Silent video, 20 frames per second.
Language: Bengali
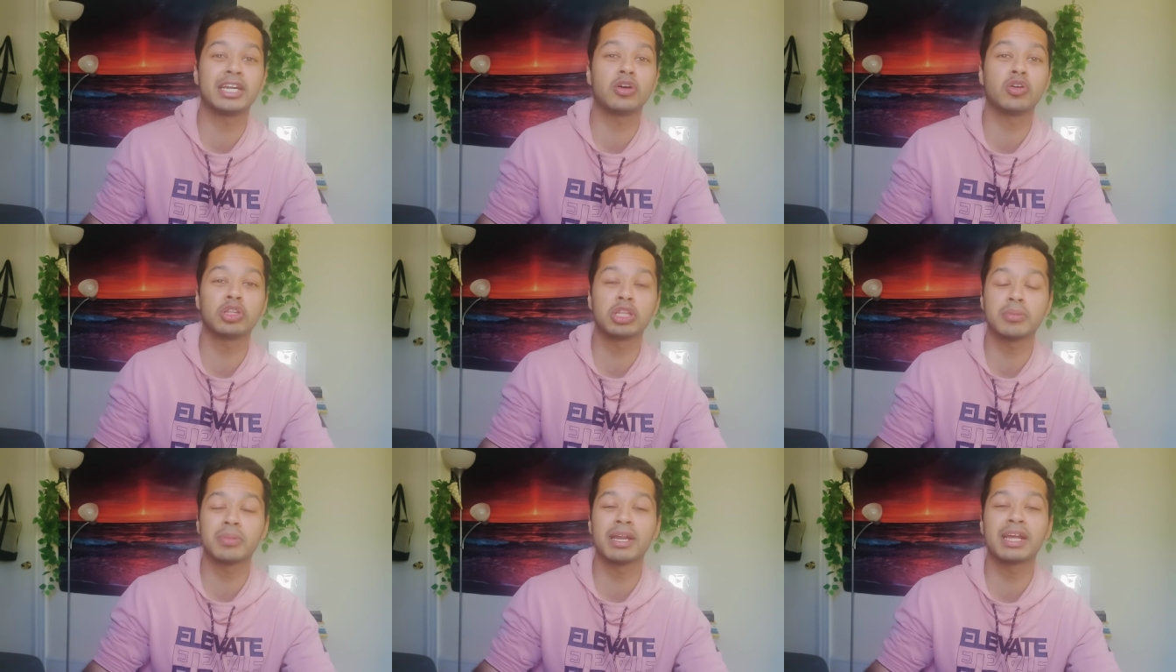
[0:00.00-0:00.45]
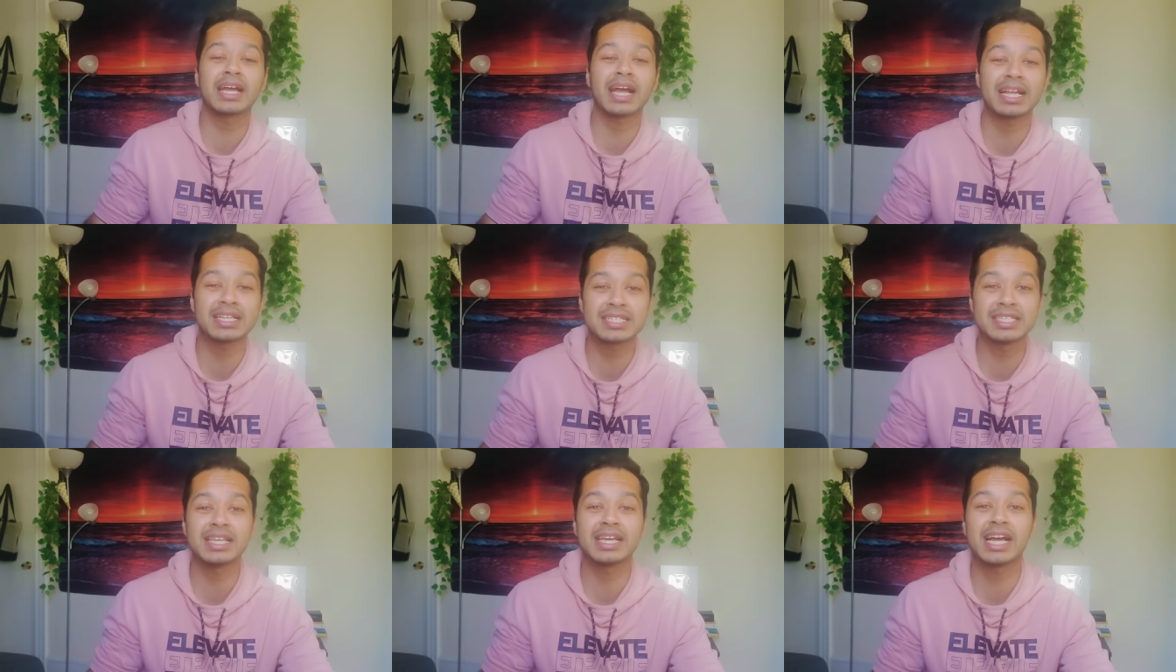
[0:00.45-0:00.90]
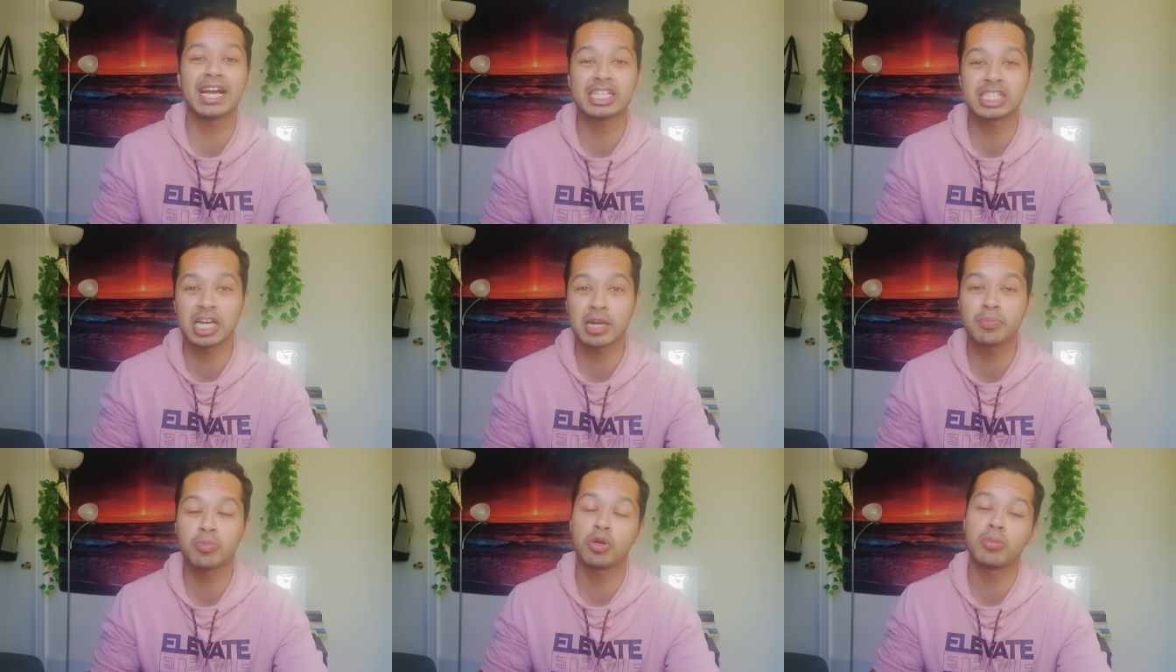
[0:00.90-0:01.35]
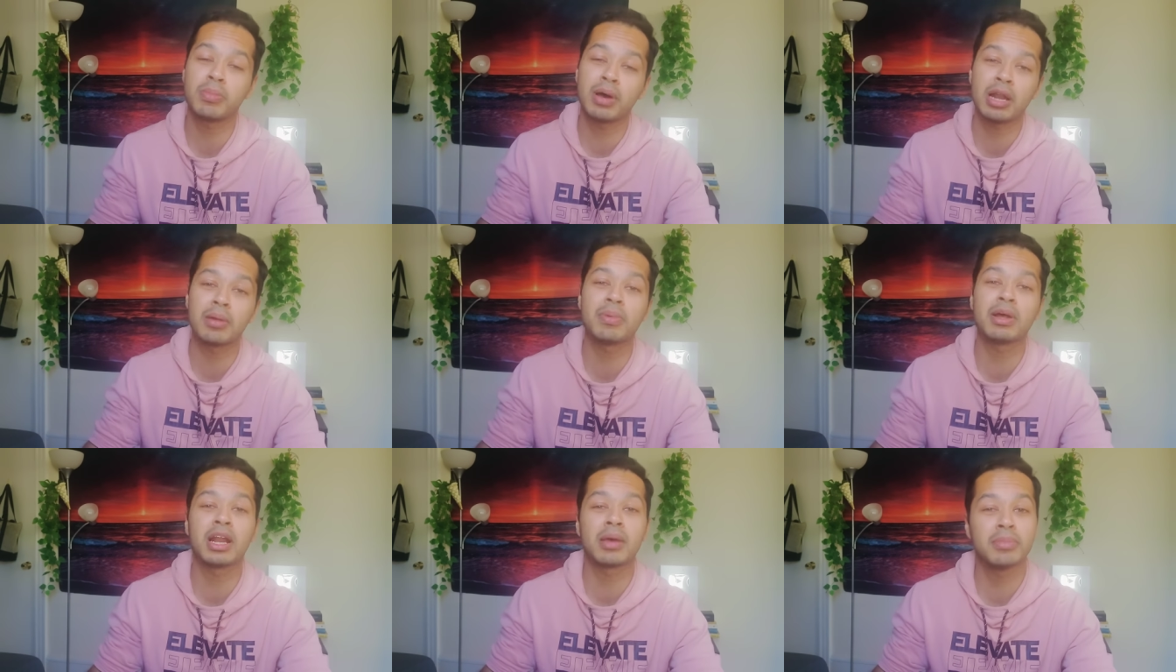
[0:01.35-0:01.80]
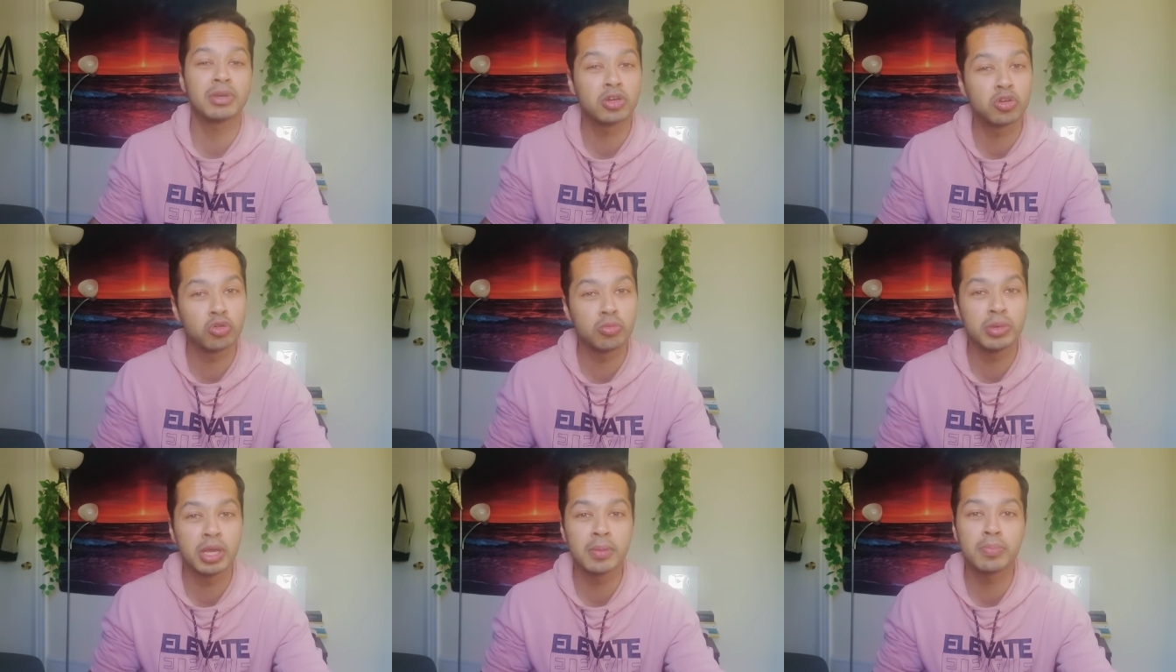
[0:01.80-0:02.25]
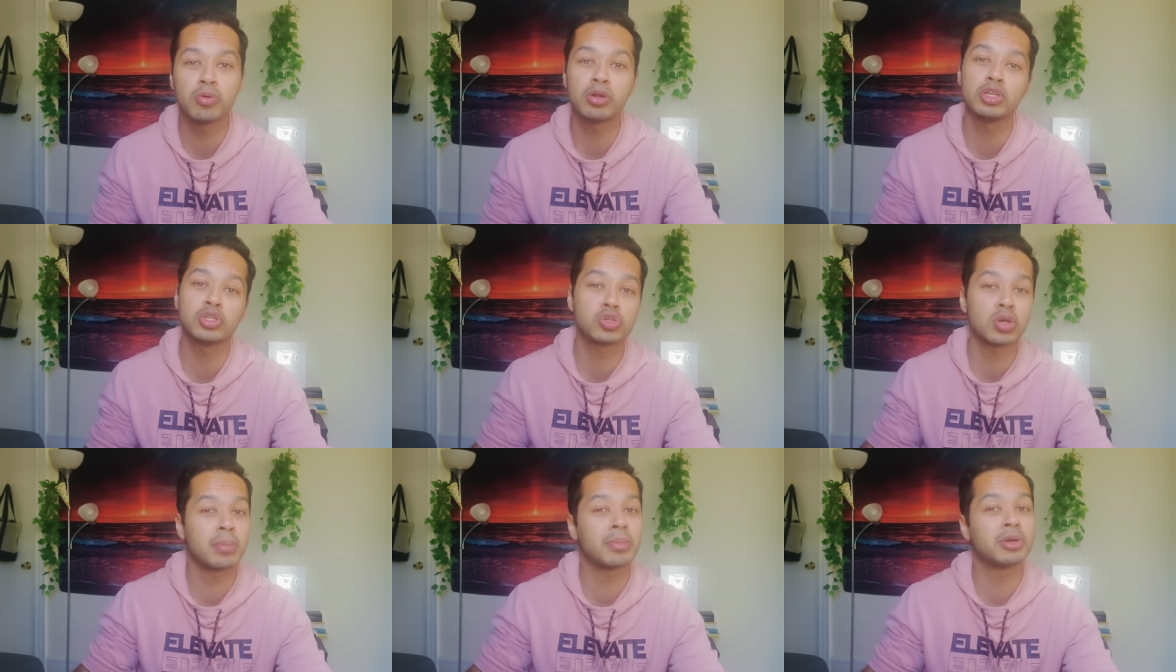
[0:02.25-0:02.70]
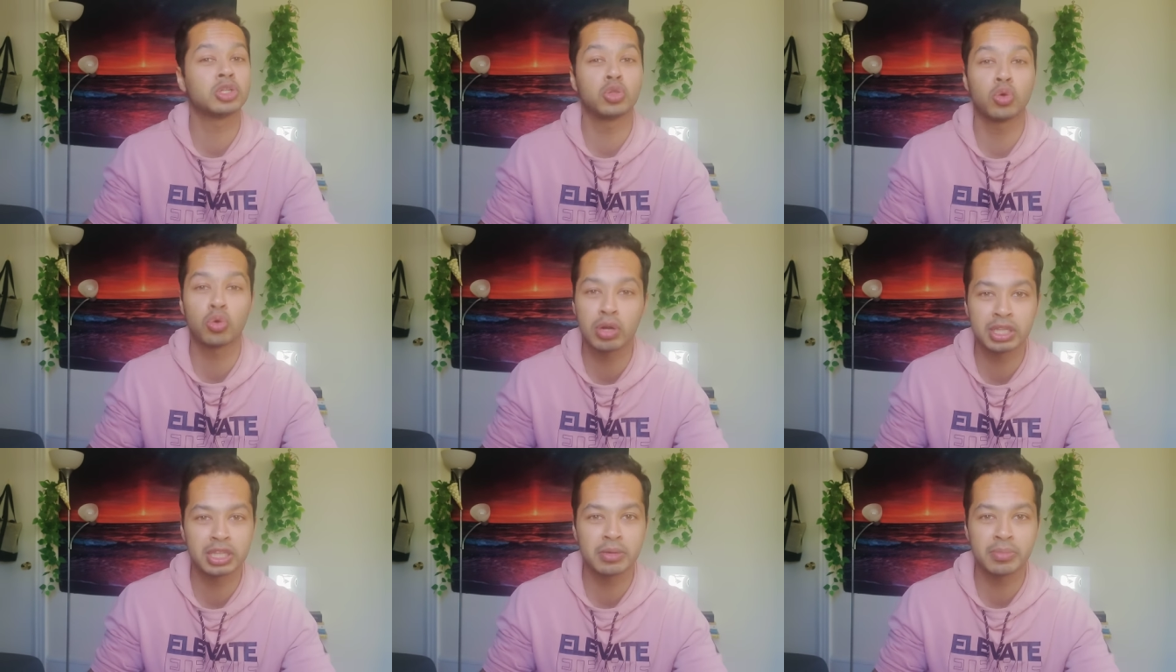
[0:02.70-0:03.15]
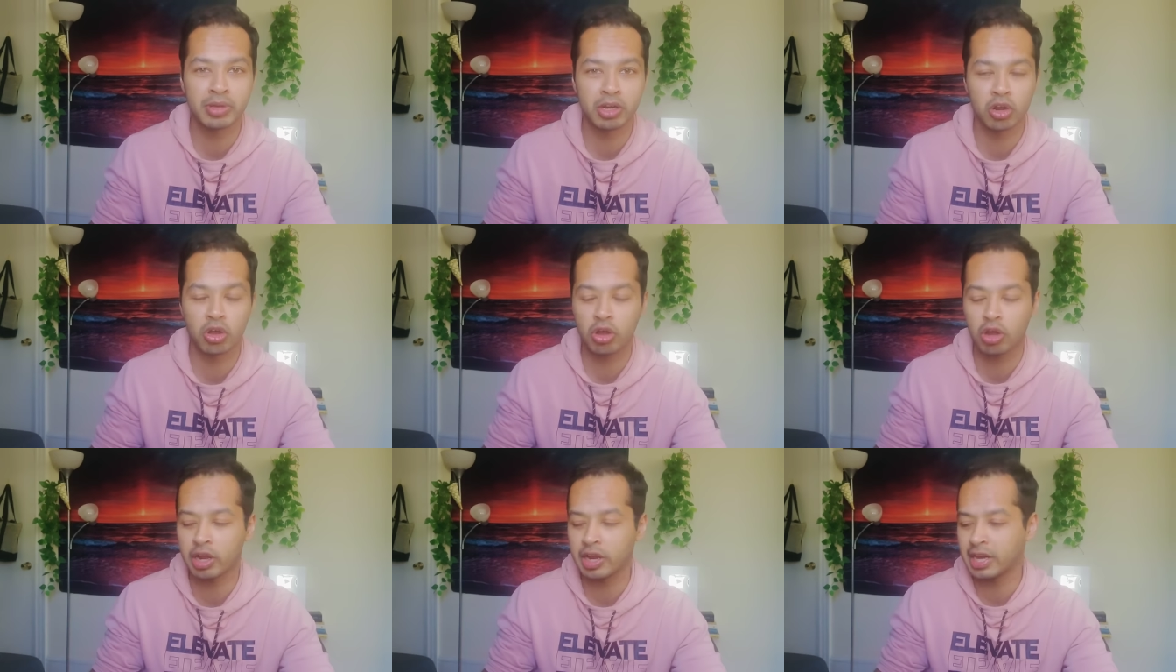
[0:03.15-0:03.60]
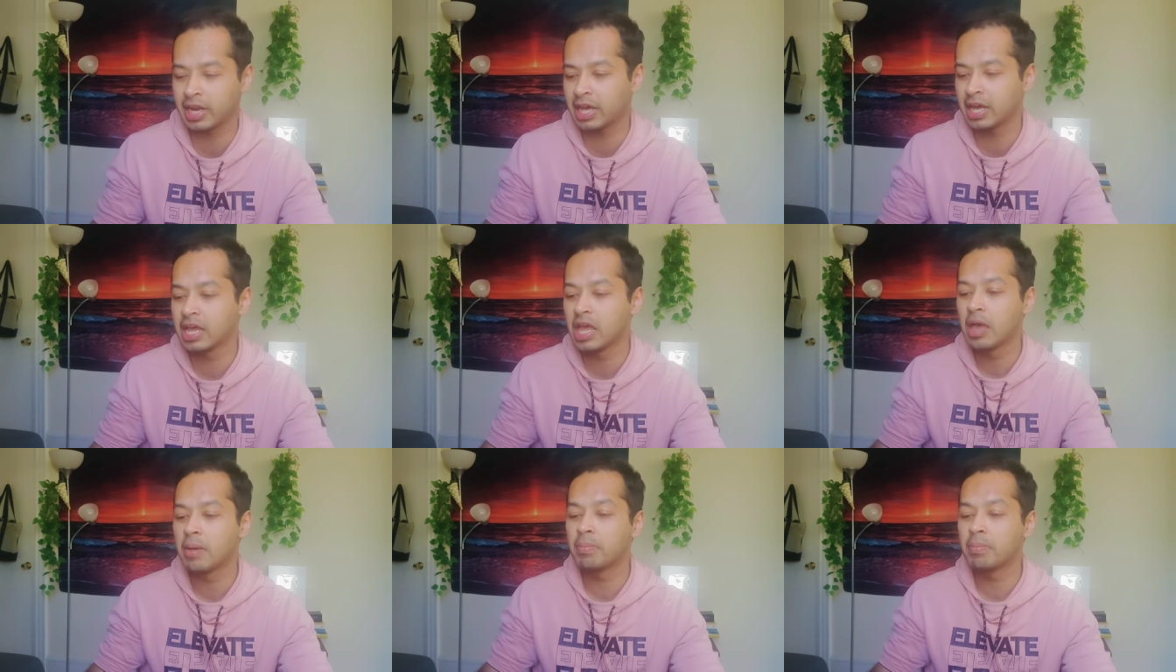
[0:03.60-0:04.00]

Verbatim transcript: এটা হতে পারে কাছ থেকে আসার পর বারবার আমি ঘুমিয়ে পড়ি সো আমার দৌড়াতে বের হওয়া হয় না